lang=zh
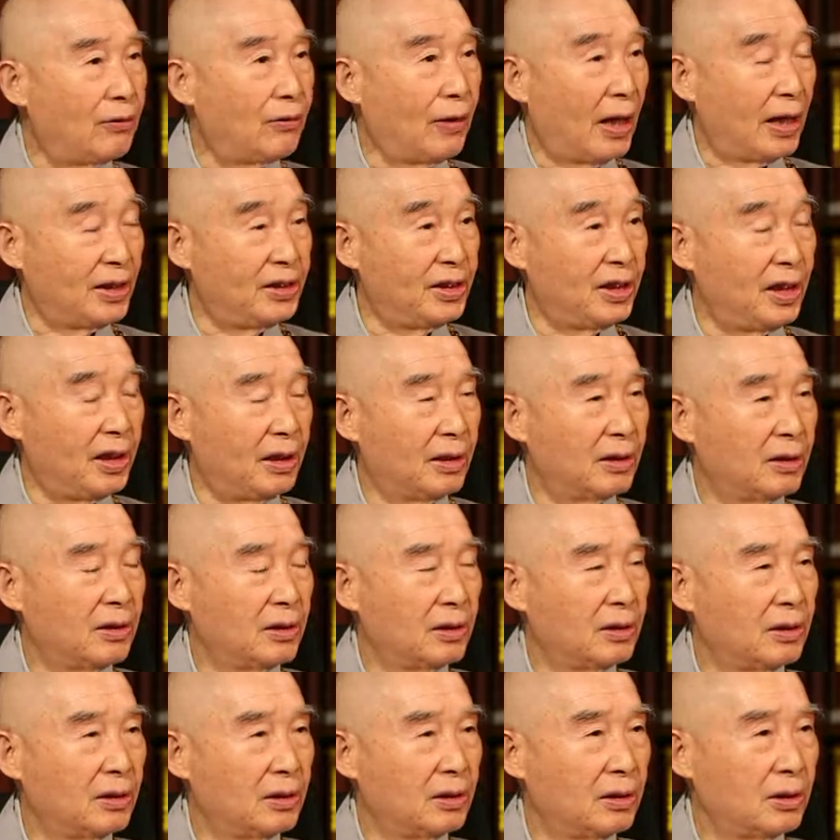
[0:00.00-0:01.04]
家发现
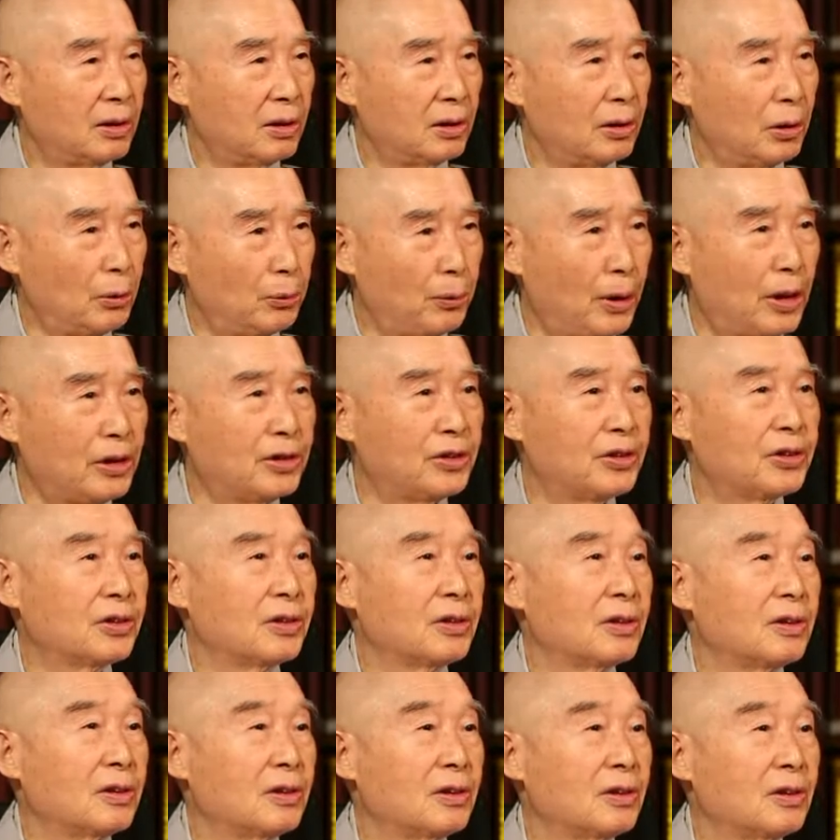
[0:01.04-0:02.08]
原
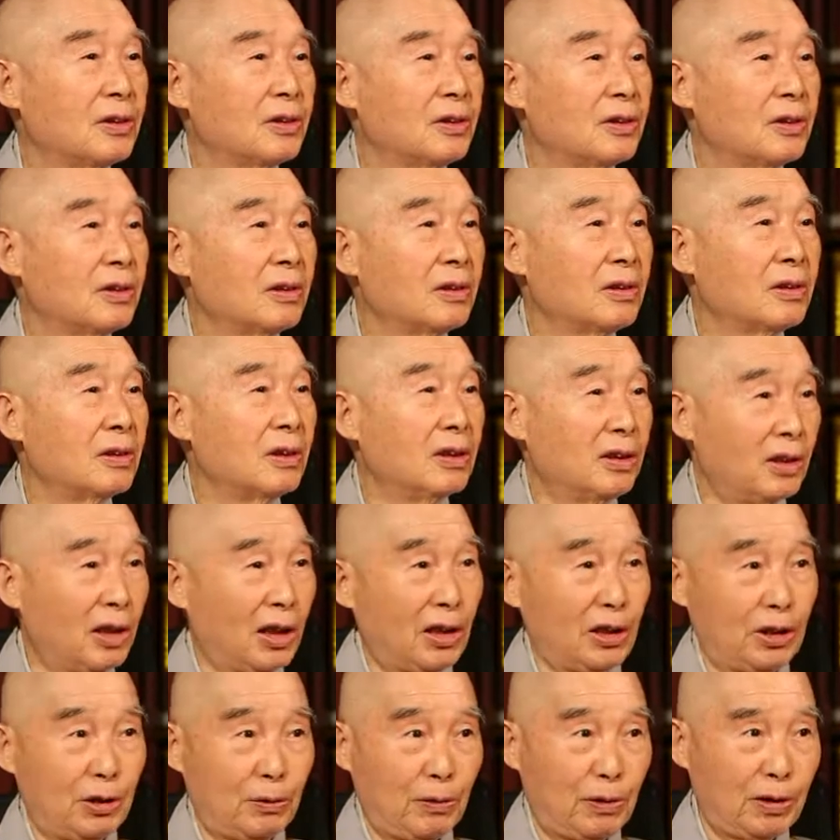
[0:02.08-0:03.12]
子，
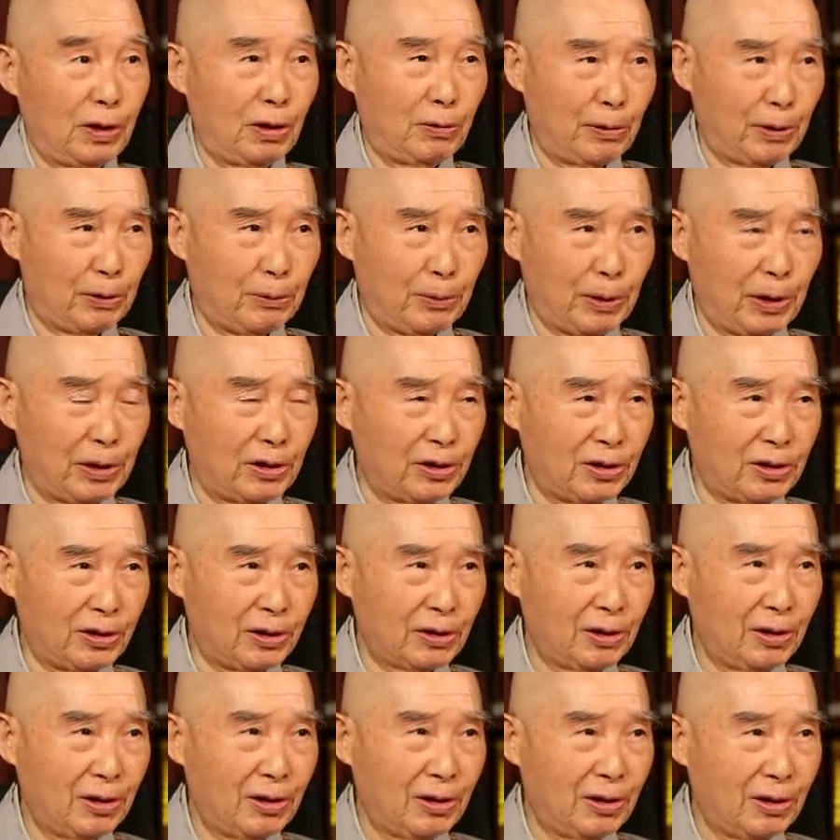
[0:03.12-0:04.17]
那个时候认为原
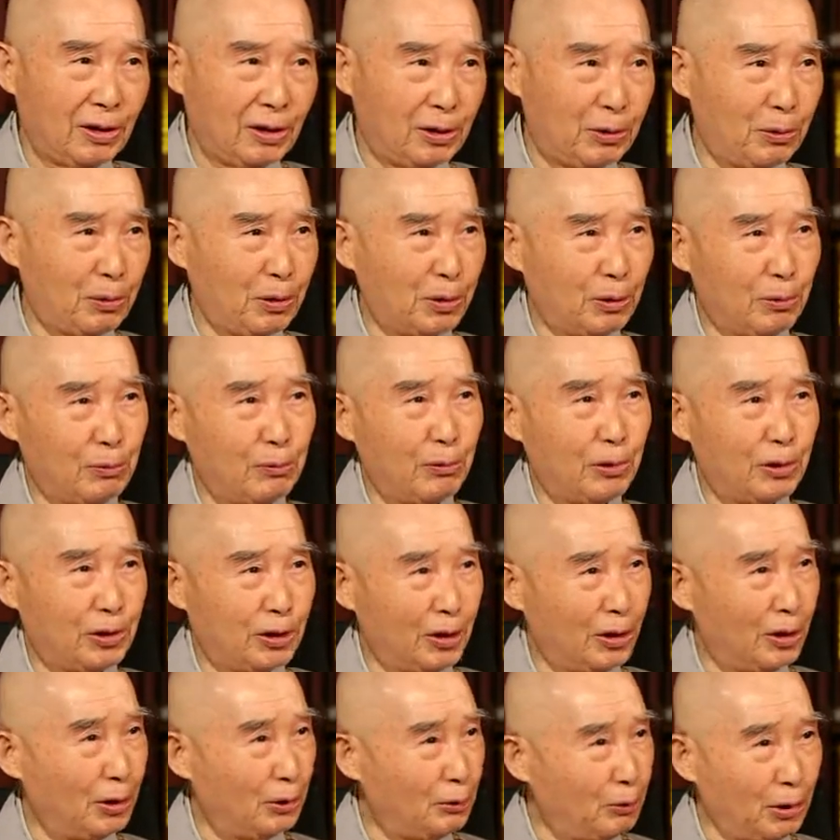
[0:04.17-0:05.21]
子就是物
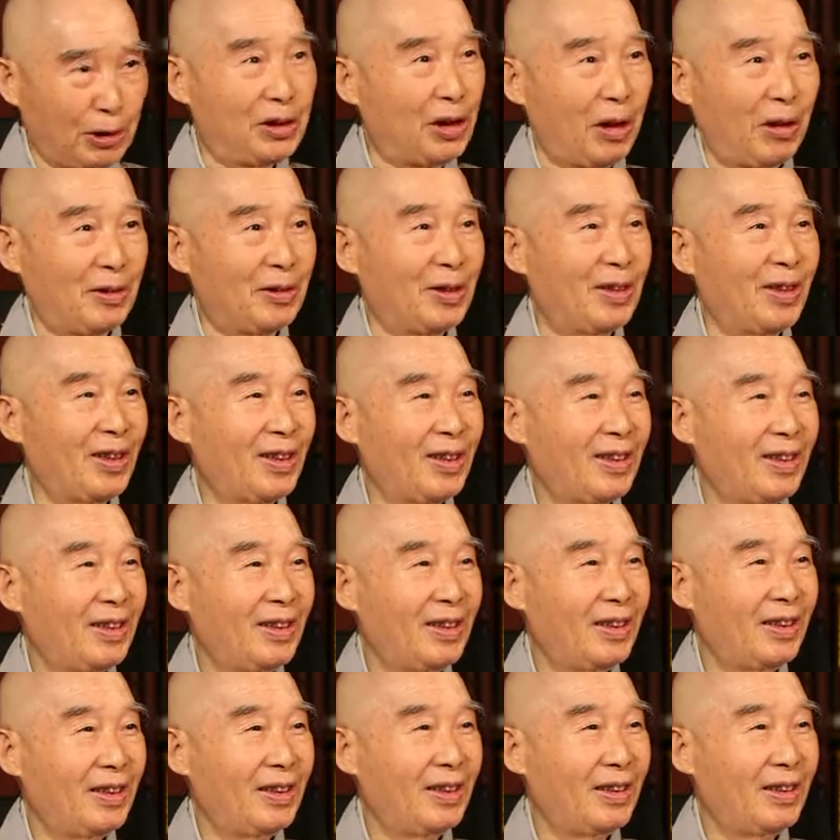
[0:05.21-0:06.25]
质的最小的了。
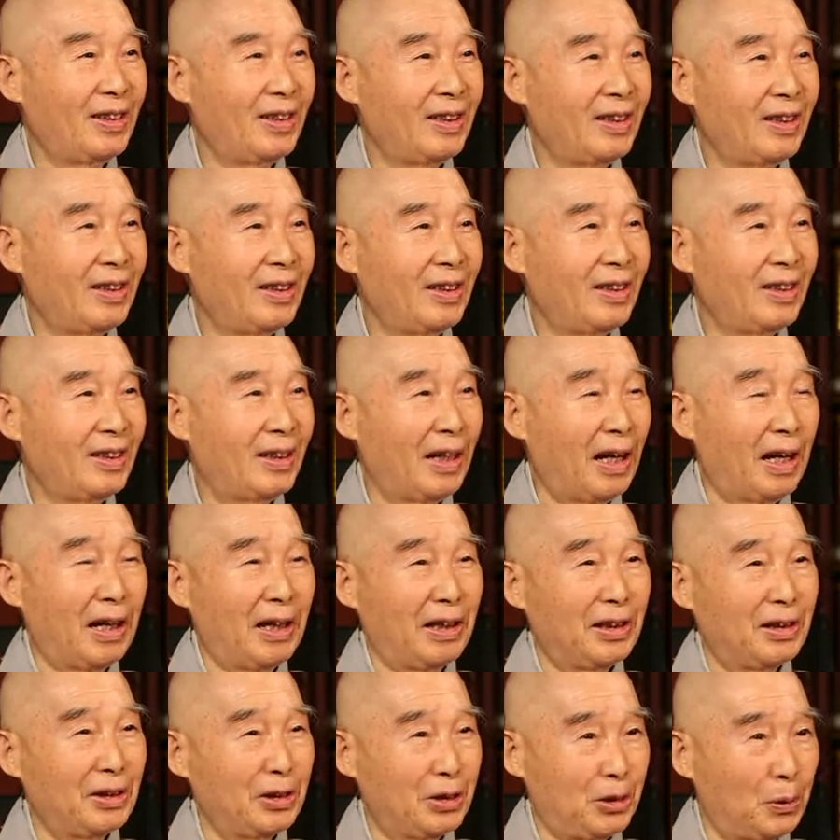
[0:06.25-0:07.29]
对，
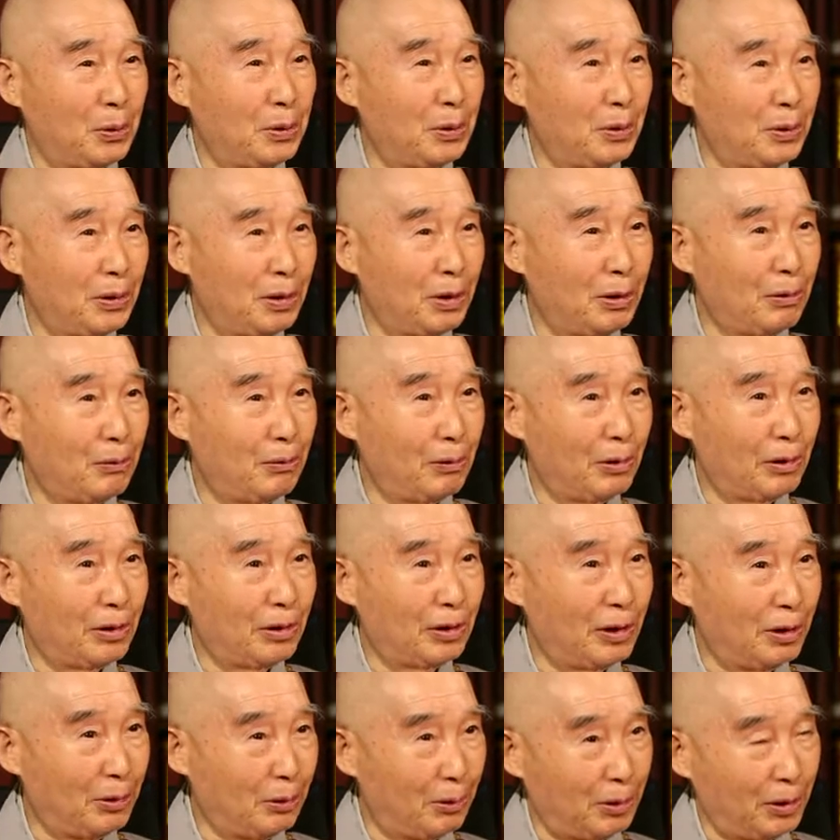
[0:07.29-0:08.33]
啊，所有的物
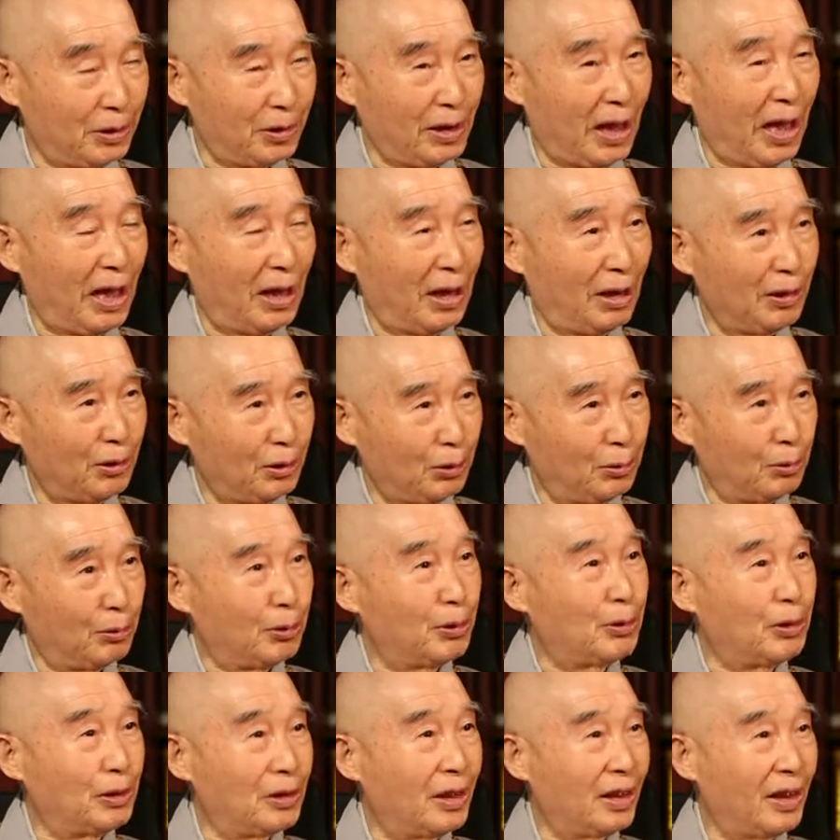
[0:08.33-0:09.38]
质都是它
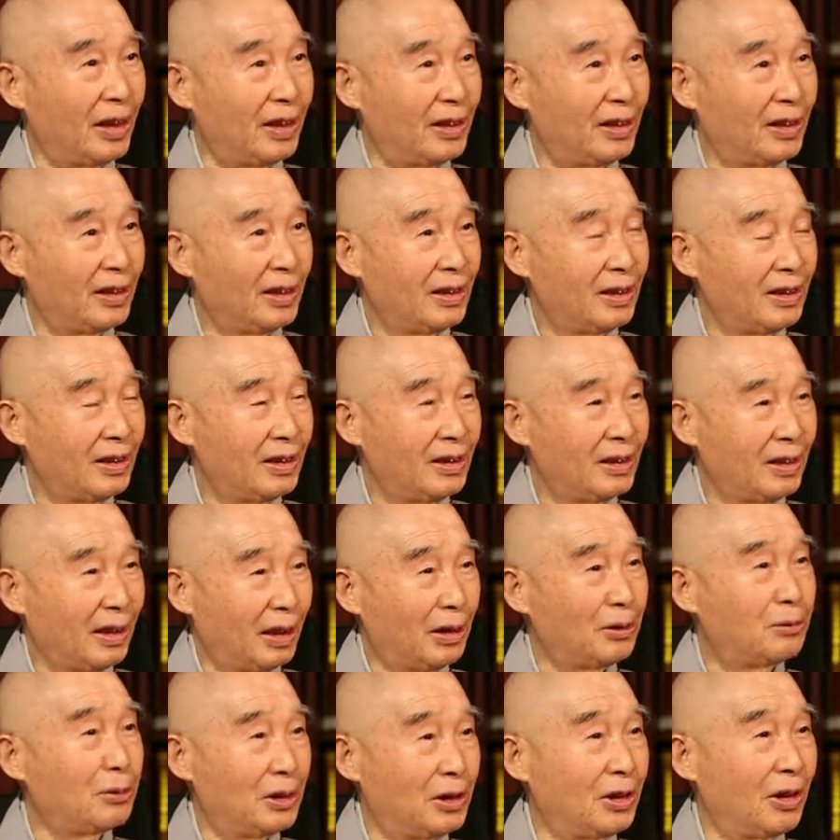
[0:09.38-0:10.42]
组合起来的，
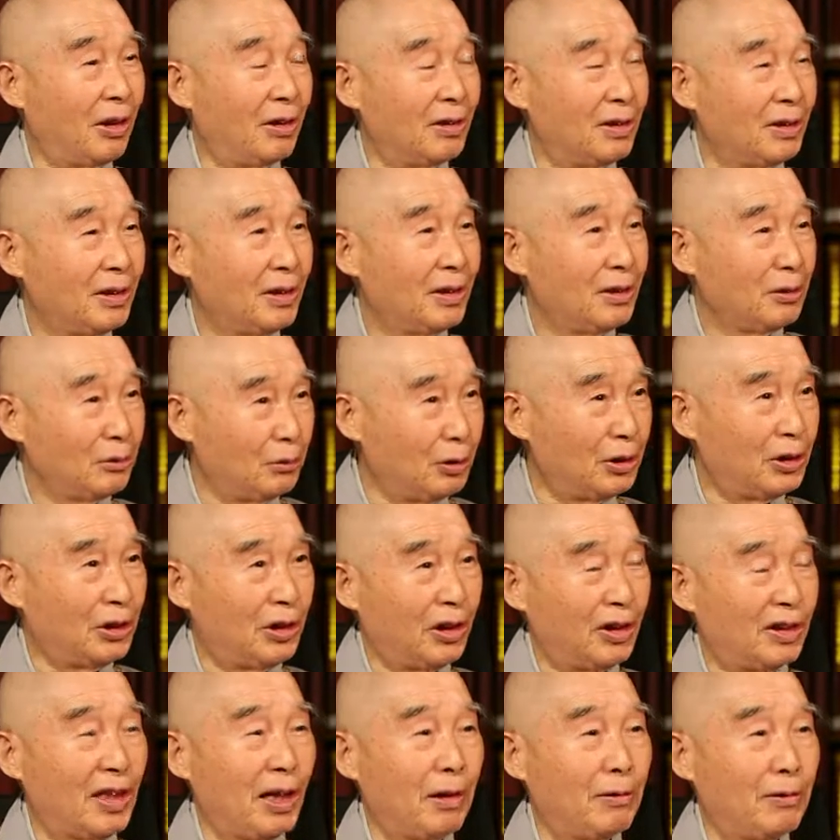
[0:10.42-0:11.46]
啊，最小的、最
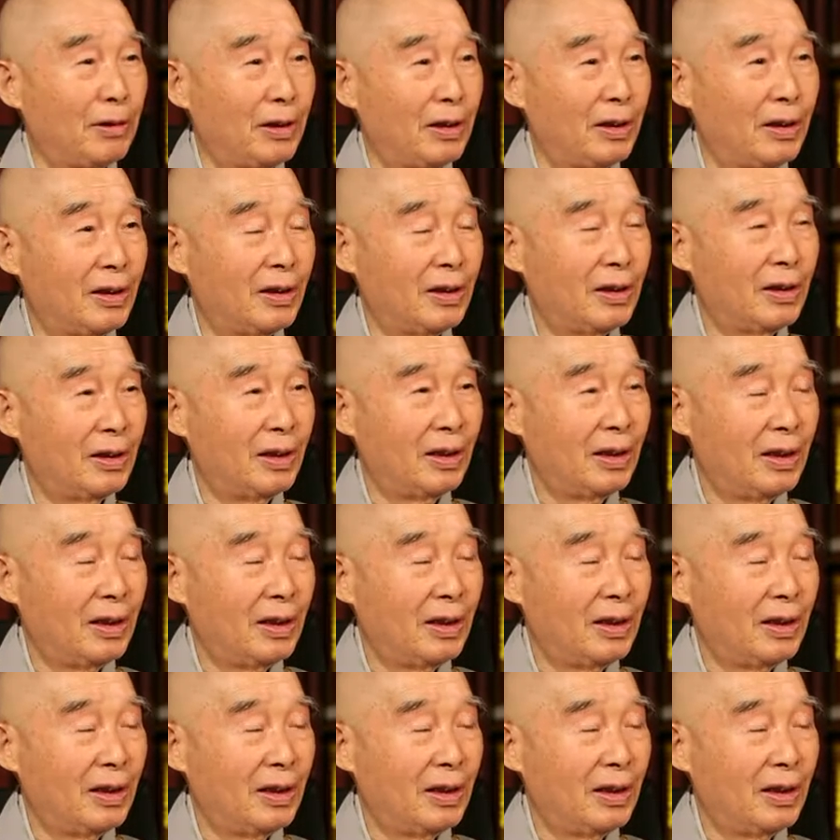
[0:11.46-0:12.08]
小的单位了。